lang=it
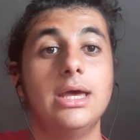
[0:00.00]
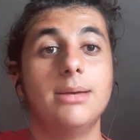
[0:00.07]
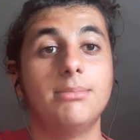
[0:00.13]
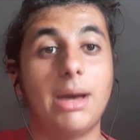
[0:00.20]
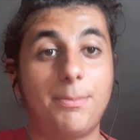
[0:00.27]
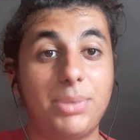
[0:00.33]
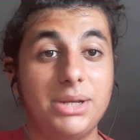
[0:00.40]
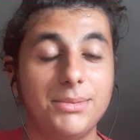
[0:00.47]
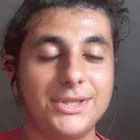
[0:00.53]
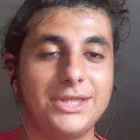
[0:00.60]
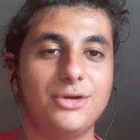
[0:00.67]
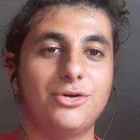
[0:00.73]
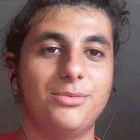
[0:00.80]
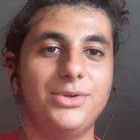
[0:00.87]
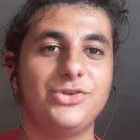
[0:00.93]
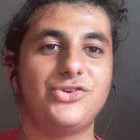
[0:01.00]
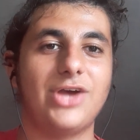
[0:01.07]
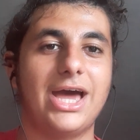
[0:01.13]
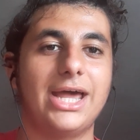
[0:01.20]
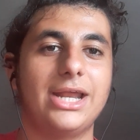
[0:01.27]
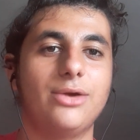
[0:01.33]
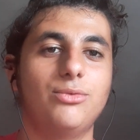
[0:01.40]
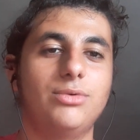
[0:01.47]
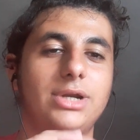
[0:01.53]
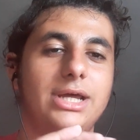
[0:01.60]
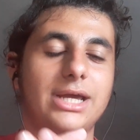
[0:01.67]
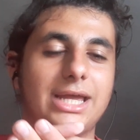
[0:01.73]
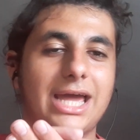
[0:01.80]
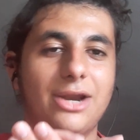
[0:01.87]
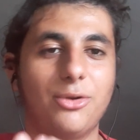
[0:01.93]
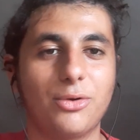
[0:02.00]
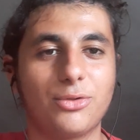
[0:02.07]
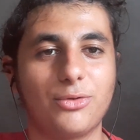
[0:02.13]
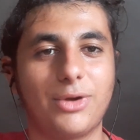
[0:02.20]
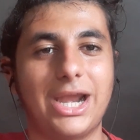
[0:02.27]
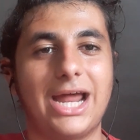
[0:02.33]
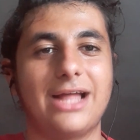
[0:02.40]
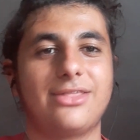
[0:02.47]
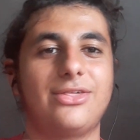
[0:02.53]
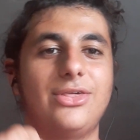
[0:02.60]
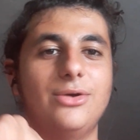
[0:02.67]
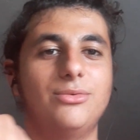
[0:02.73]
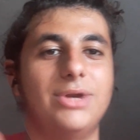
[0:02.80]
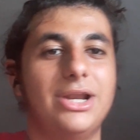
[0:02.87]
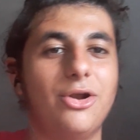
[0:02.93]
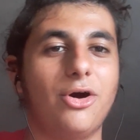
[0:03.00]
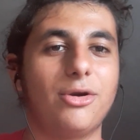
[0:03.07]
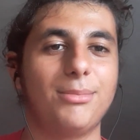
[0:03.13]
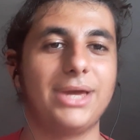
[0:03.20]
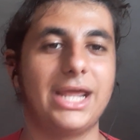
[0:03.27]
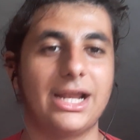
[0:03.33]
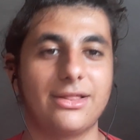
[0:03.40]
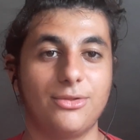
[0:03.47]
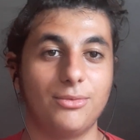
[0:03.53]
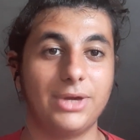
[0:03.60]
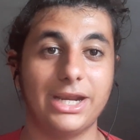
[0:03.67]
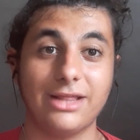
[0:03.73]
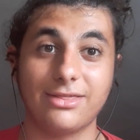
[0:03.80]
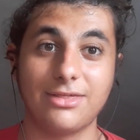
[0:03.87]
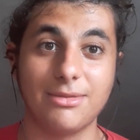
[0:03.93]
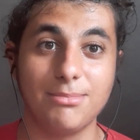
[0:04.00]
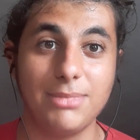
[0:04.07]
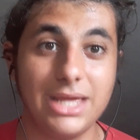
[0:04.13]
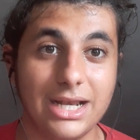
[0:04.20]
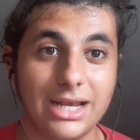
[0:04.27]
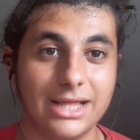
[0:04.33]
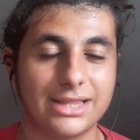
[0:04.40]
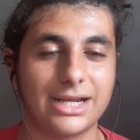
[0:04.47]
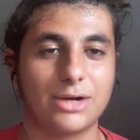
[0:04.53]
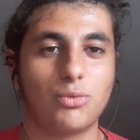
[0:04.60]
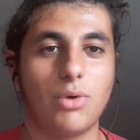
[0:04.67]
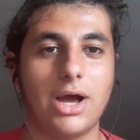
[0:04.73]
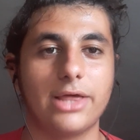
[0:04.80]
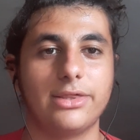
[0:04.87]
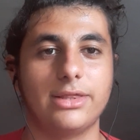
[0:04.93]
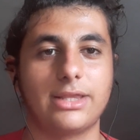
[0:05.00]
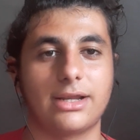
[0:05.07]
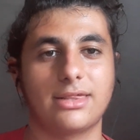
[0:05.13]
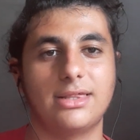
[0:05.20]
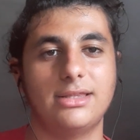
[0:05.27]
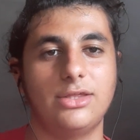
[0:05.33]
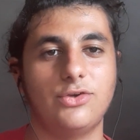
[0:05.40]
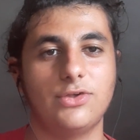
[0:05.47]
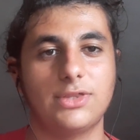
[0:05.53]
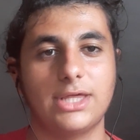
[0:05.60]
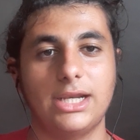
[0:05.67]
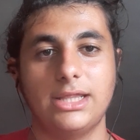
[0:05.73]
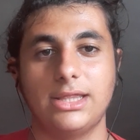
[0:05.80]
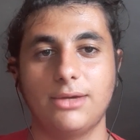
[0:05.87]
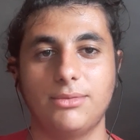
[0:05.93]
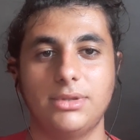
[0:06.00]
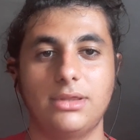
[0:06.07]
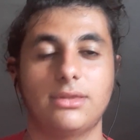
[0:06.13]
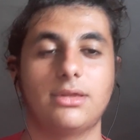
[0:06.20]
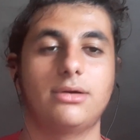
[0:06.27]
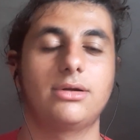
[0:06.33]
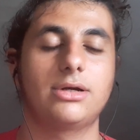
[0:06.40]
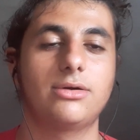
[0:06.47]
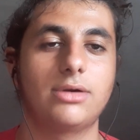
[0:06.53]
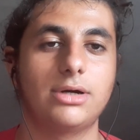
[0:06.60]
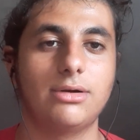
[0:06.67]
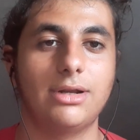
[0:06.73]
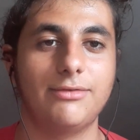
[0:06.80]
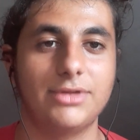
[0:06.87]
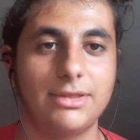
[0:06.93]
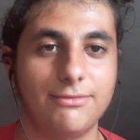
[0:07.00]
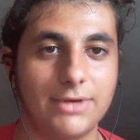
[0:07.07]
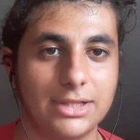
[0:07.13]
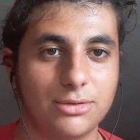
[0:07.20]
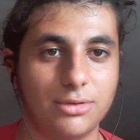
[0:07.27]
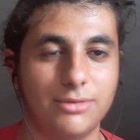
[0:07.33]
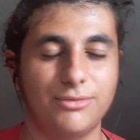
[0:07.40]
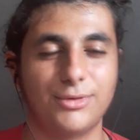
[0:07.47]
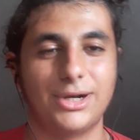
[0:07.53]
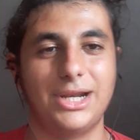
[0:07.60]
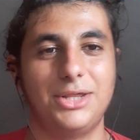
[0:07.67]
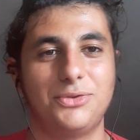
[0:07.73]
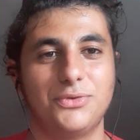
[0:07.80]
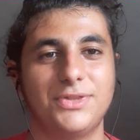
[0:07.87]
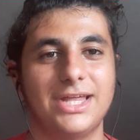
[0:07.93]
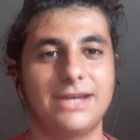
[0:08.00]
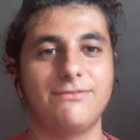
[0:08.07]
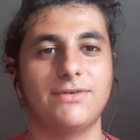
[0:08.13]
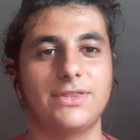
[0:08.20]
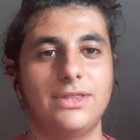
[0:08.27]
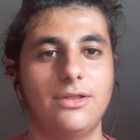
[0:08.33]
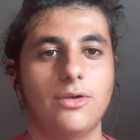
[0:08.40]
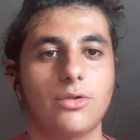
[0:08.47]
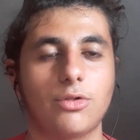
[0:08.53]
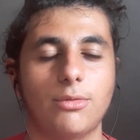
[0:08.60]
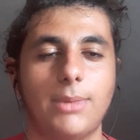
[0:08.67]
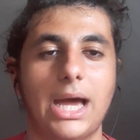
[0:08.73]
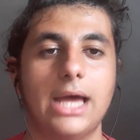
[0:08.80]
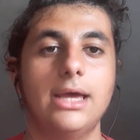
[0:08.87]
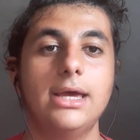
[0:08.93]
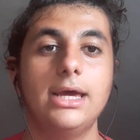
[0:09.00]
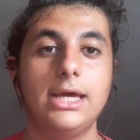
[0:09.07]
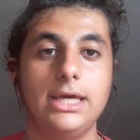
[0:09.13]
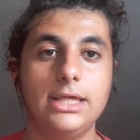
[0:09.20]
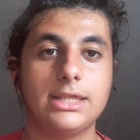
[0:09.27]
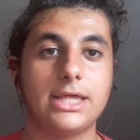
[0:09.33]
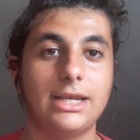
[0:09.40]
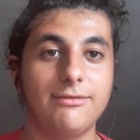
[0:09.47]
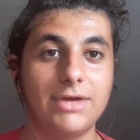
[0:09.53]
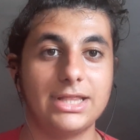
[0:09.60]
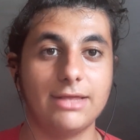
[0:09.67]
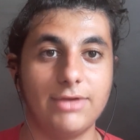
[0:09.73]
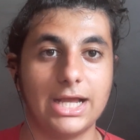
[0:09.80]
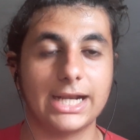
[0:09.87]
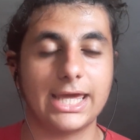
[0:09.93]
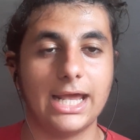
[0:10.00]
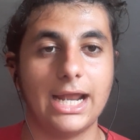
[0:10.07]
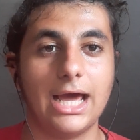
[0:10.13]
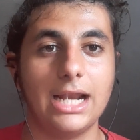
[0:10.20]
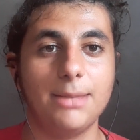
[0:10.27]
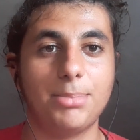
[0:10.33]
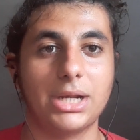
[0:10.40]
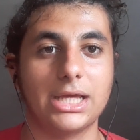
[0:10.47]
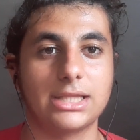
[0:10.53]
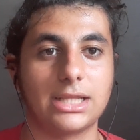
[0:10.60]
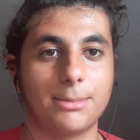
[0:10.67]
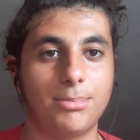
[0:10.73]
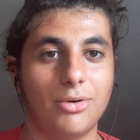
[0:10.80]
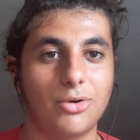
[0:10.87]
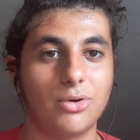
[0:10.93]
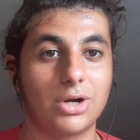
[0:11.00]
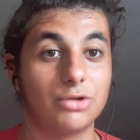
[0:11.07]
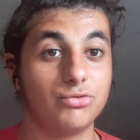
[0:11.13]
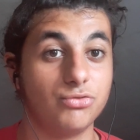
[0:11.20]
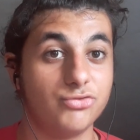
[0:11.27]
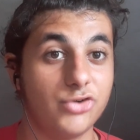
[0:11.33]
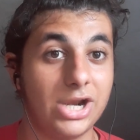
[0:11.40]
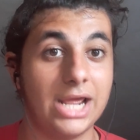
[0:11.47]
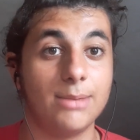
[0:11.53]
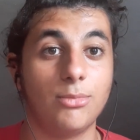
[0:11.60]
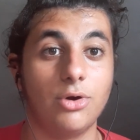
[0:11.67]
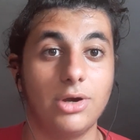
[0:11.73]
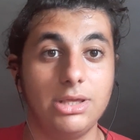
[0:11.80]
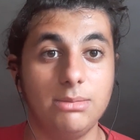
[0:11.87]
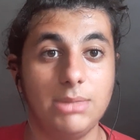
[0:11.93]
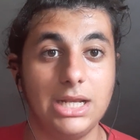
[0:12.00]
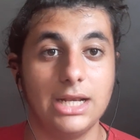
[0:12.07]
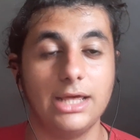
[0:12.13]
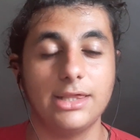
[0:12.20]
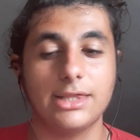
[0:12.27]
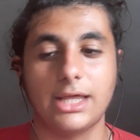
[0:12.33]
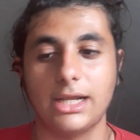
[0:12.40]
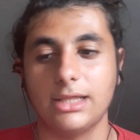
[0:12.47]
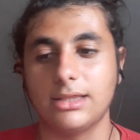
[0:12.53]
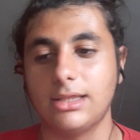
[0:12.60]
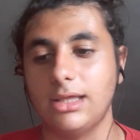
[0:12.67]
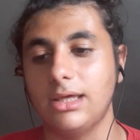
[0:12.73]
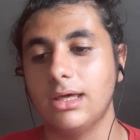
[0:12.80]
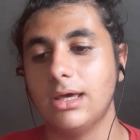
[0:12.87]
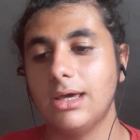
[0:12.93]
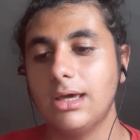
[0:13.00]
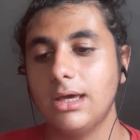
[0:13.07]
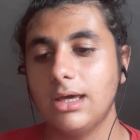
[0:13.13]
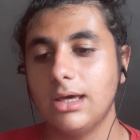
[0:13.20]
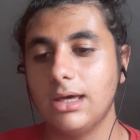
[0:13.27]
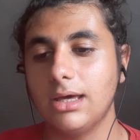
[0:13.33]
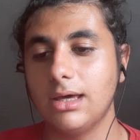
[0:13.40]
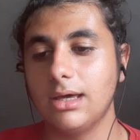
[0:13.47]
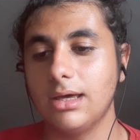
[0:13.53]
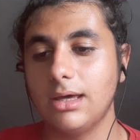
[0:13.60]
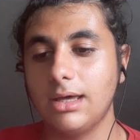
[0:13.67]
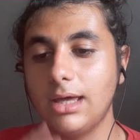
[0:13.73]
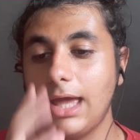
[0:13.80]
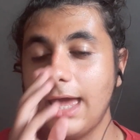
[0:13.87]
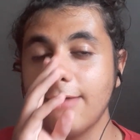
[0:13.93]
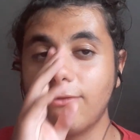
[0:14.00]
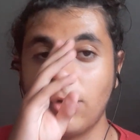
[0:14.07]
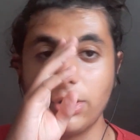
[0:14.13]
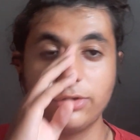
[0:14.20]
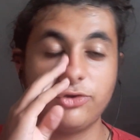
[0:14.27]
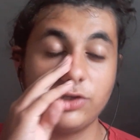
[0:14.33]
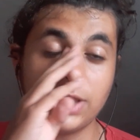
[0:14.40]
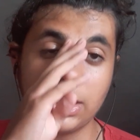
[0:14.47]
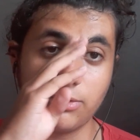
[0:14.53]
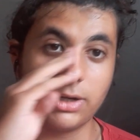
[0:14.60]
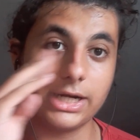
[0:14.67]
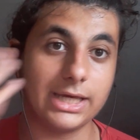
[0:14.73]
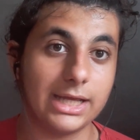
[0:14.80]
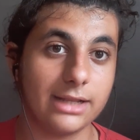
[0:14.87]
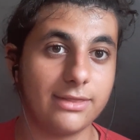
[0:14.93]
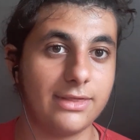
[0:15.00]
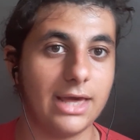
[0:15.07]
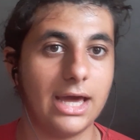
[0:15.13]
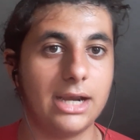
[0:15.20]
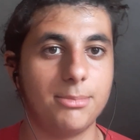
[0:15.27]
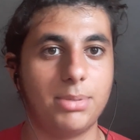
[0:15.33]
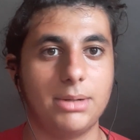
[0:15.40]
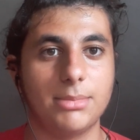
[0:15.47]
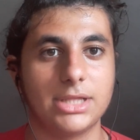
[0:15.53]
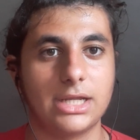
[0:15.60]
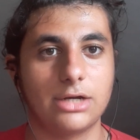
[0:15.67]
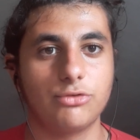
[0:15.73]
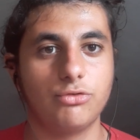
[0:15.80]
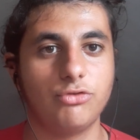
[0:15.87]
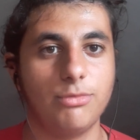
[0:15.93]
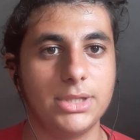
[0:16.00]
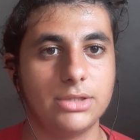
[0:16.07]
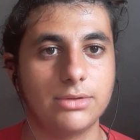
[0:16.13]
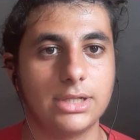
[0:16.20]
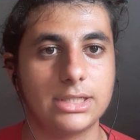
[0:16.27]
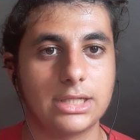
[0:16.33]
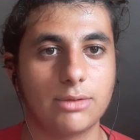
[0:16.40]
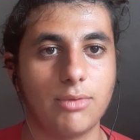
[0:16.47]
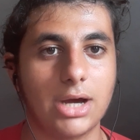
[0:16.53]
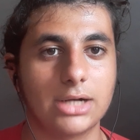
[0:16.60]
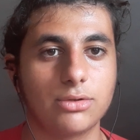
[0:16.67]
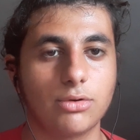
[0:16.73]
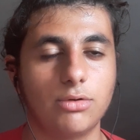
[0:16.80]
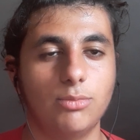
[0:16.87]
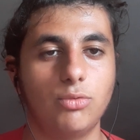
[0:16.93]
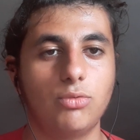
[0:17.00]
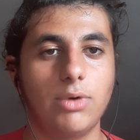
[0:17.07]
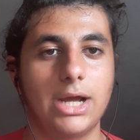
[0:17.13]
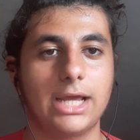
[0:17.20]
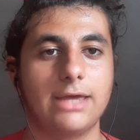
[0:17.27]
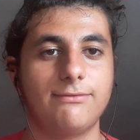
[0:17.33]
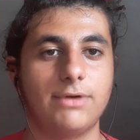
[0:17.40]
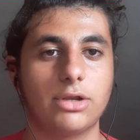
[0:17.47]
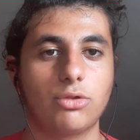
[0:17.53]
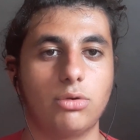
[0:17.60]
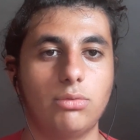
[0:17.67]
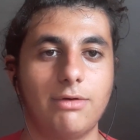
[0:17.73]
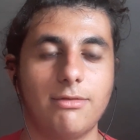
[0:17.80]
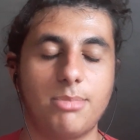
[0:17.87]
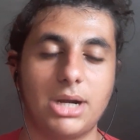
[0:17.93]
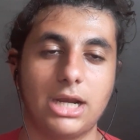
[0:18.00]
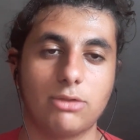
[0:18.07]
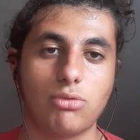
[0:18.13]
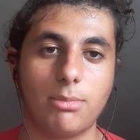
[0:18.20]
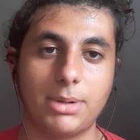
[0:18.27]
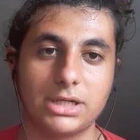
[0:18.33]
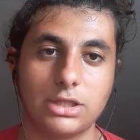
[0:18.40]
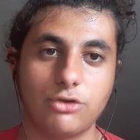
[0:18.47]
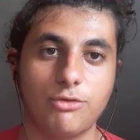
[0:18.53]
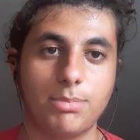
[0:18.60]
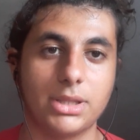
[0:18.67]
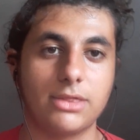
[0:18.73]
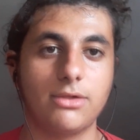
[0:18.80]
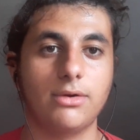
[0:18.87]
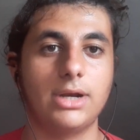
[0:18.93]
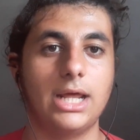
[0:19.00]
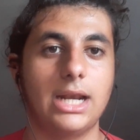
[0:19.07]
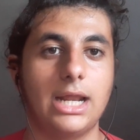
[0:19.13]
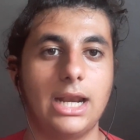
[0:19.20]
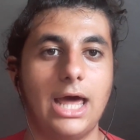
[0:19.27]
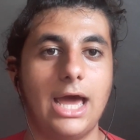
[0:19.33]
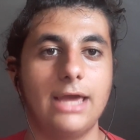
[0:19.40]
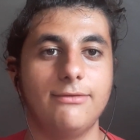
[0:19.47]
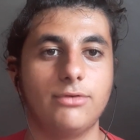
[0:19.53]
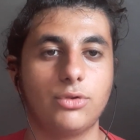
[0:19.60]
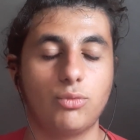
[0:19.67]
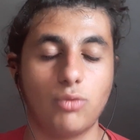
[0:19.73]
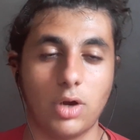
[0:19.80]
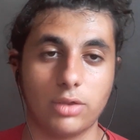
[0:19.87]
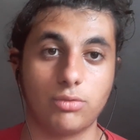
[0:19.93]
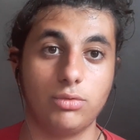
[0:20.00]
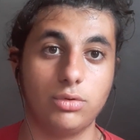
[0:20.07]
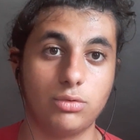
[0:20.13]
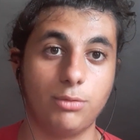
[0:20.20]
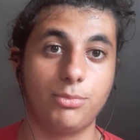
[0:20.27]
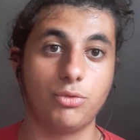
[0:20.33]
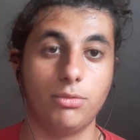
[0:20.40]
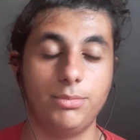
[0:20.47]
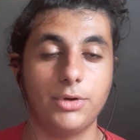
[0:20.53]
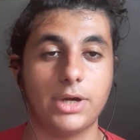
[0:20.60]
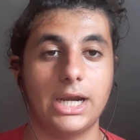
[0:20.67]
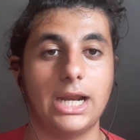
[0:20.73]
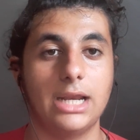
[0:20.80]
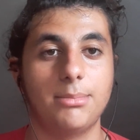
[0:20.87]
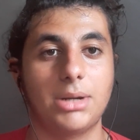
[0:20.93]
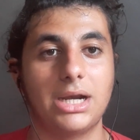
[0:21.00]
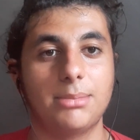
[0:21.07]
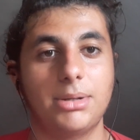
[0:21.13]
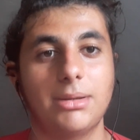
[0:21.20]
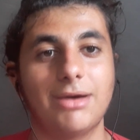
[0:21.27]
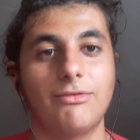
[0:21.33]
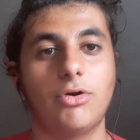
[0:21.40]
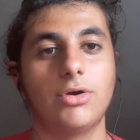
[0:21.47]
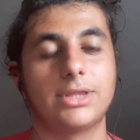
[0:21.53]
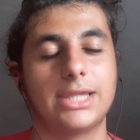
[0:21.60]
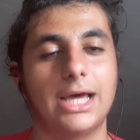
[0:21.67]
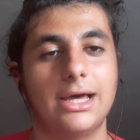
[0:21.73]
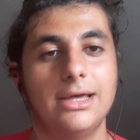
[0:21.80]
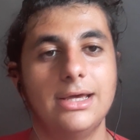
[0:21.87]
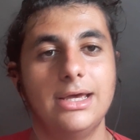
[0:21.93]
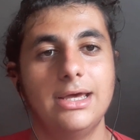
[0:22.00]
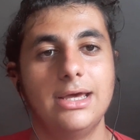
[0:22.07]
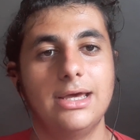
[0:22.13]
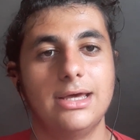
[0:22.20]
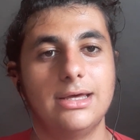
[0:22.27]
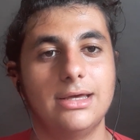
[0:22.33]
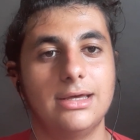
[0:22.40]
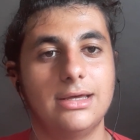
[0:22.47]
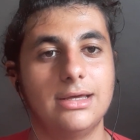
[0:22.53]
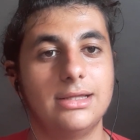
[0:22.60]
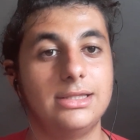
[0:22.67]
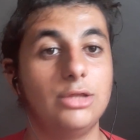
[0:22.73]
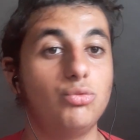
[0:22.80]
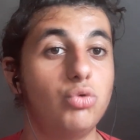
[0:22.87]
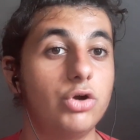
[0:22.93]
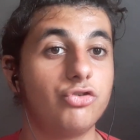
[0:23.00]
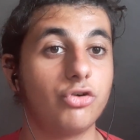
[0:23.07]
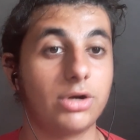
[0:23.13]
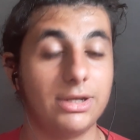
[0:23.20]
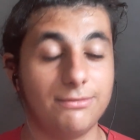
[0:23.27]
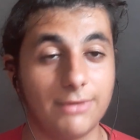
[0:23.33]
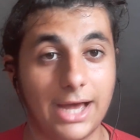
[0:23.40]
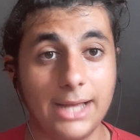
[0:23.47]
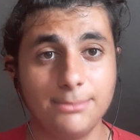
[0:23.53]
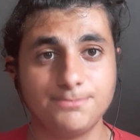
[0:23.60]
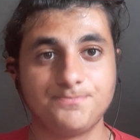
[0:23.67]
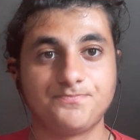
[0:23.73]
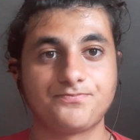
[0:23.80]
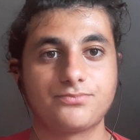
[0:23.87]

Ma prima di incominciare un caloroso grazie, un enorme grazie, un grazie mille tra quasi, tra 16 iscritti, quindi se ancora non l'avete fatto non vorrei risultare fastidioso, ma iscrivetevi al canale perché tra poco raggiungeremo i 1000 iscritti eh, e vol- ci tengo a ringraziare prima del raggiungimento del traguardo comunque anche Falso 9 per la sua partecipazione alla live qua su YouTube sul mio canale per la prima volta eh, di due giorni fa.